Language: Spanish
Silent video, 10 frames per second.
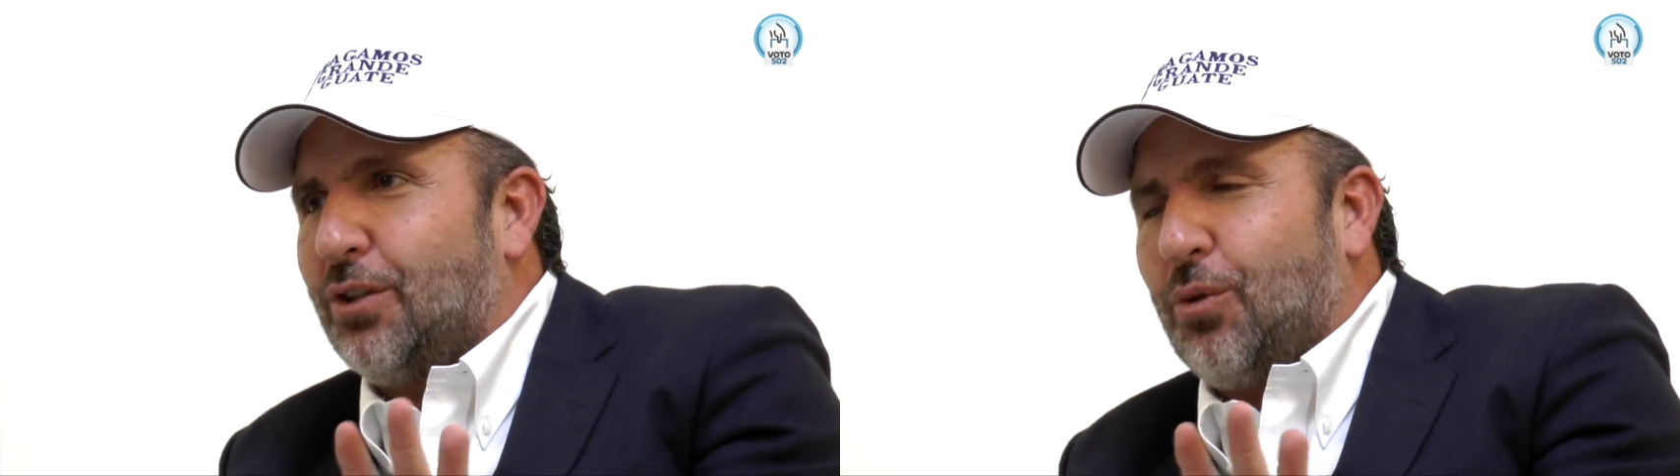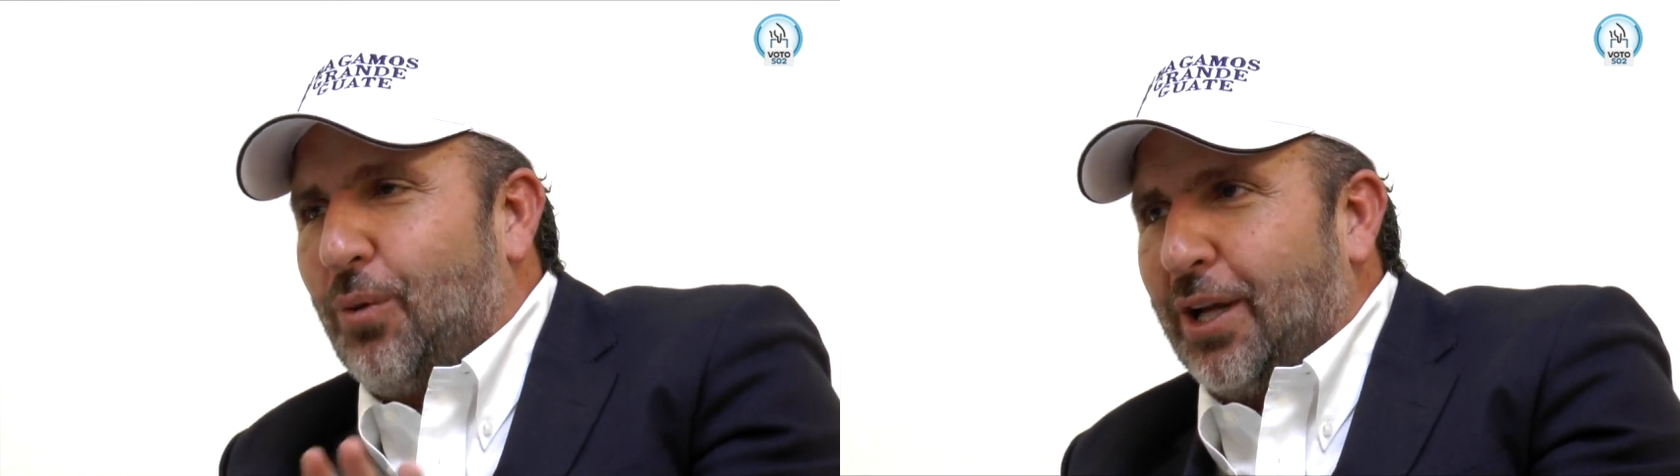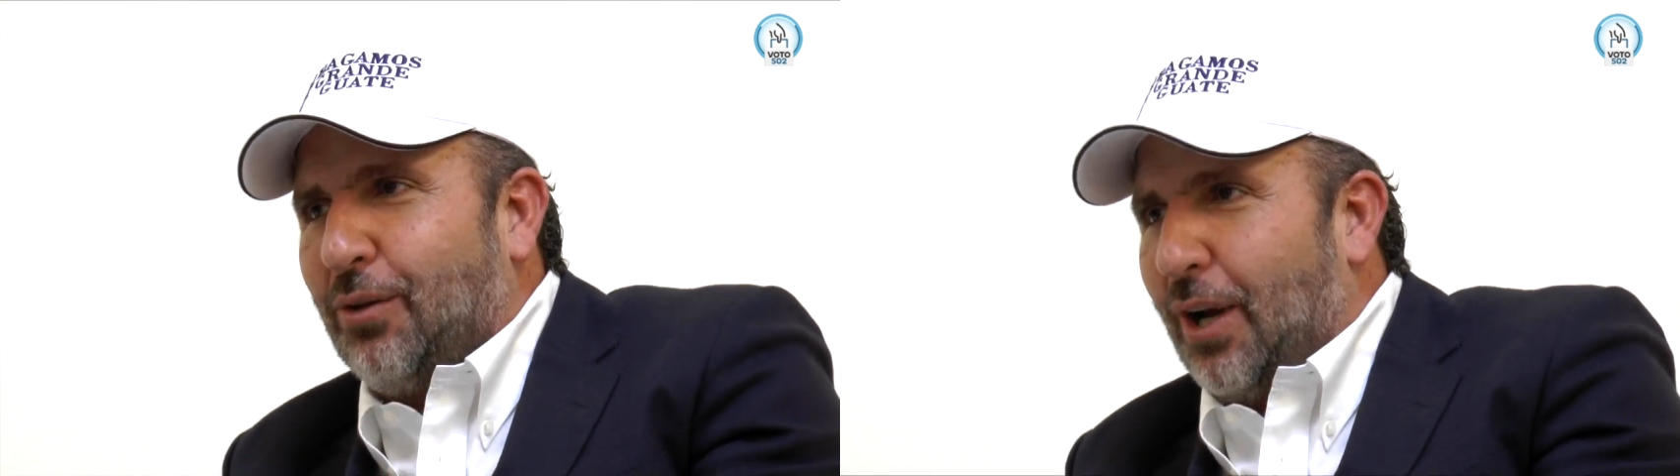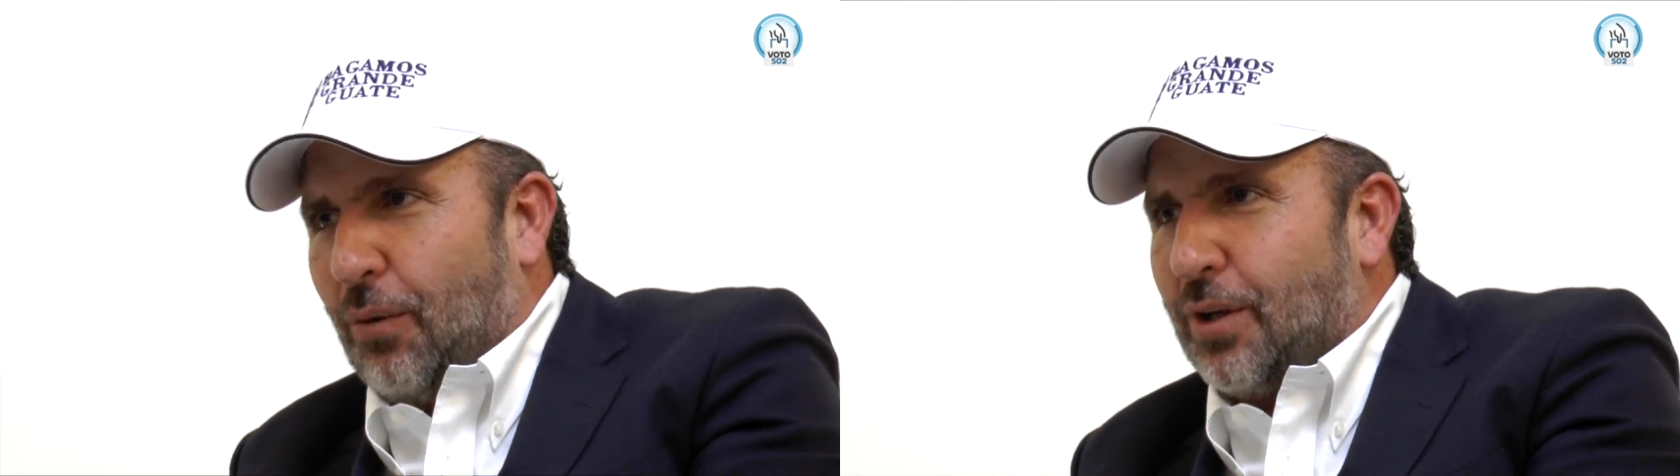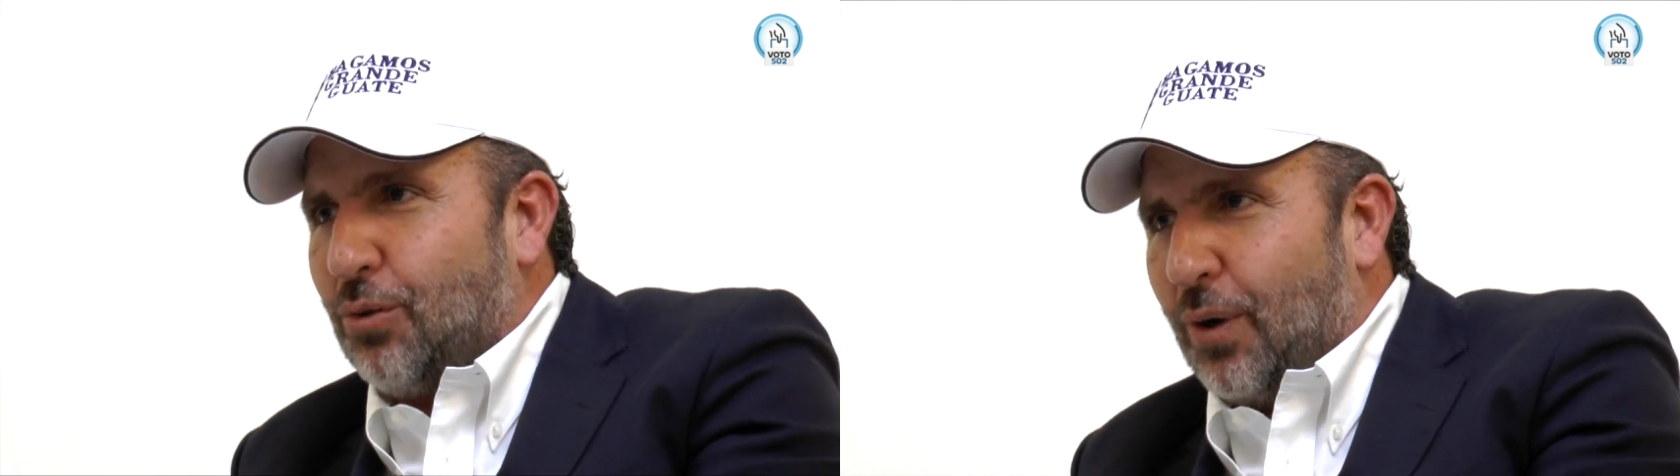descubriendo el
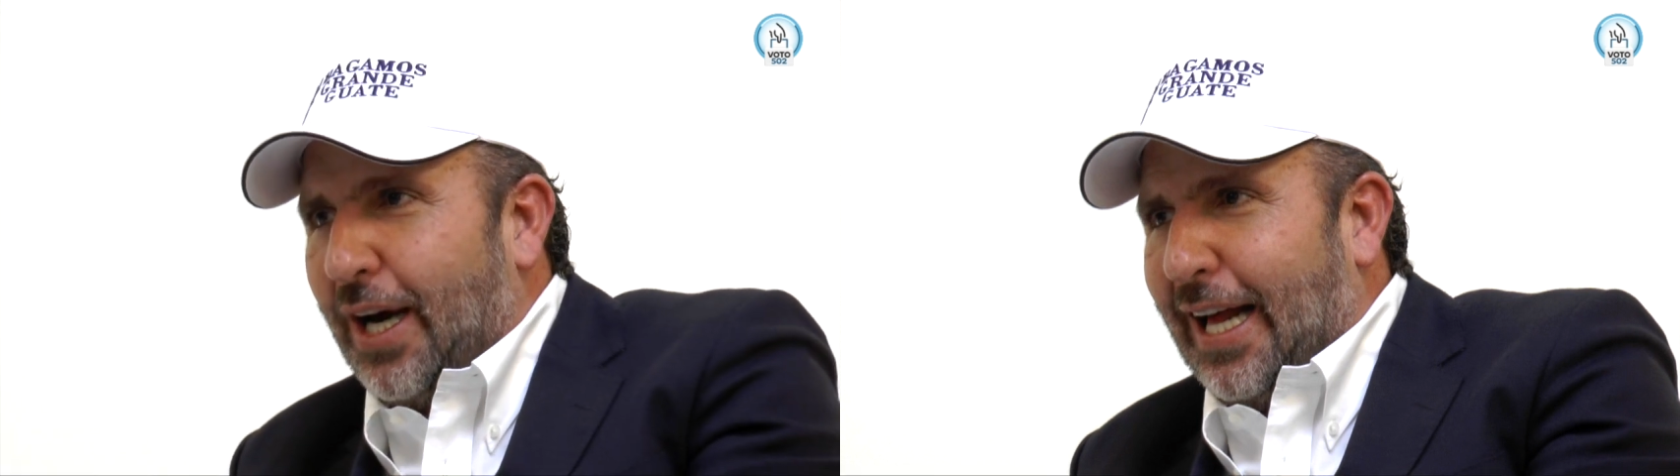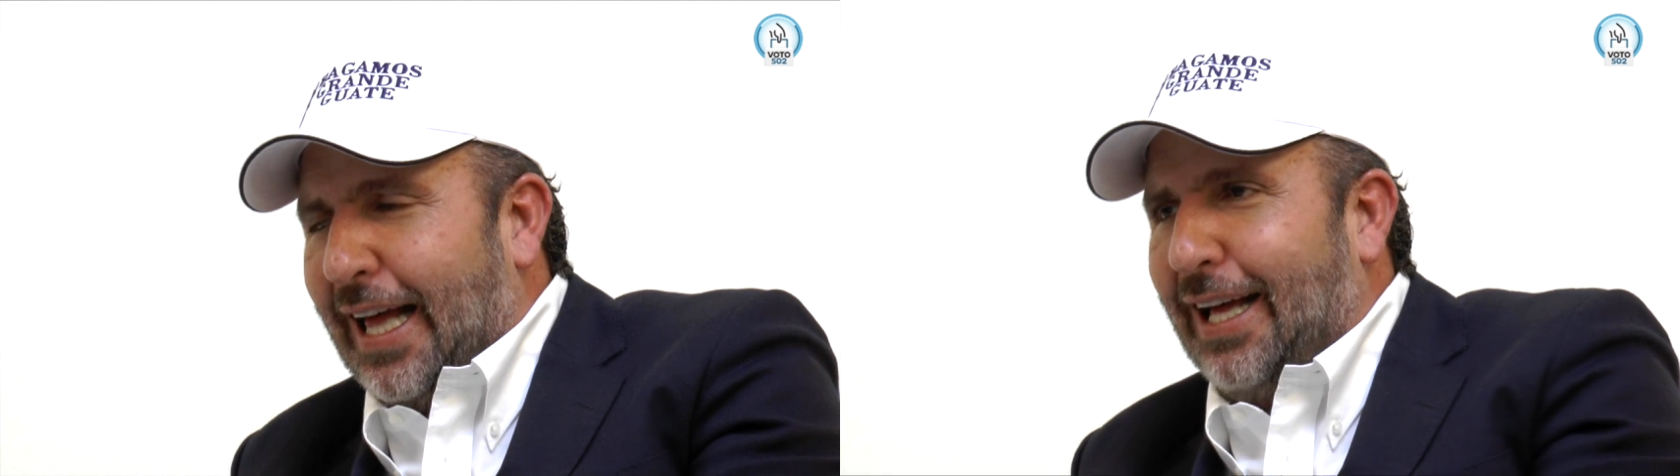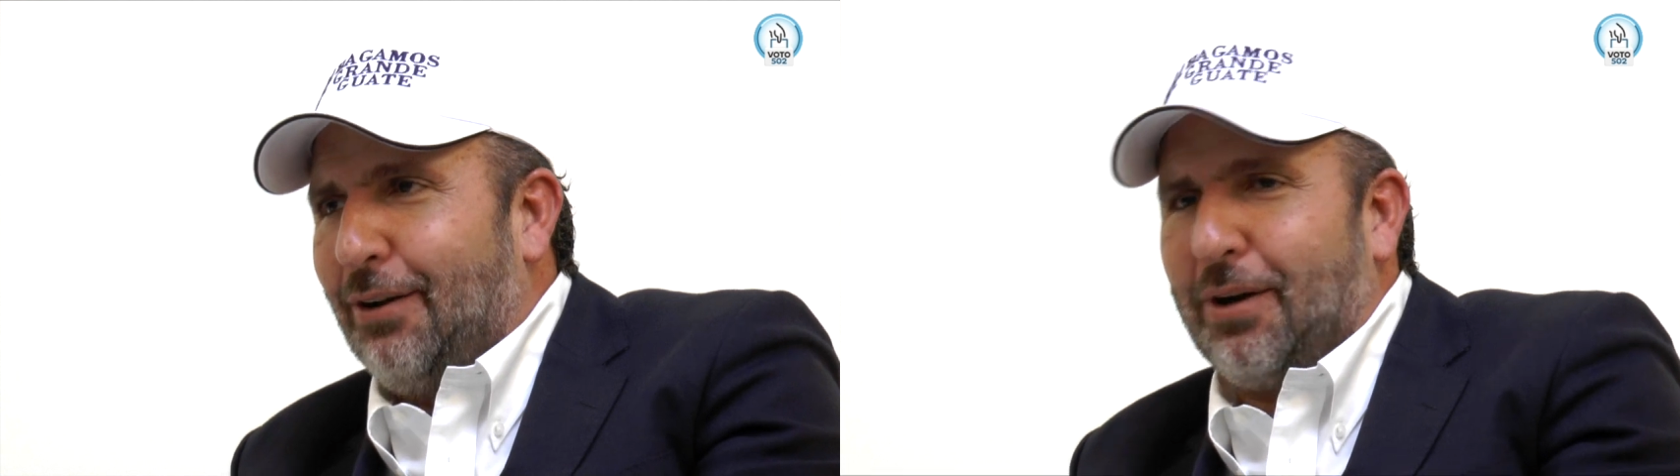agua azucarada,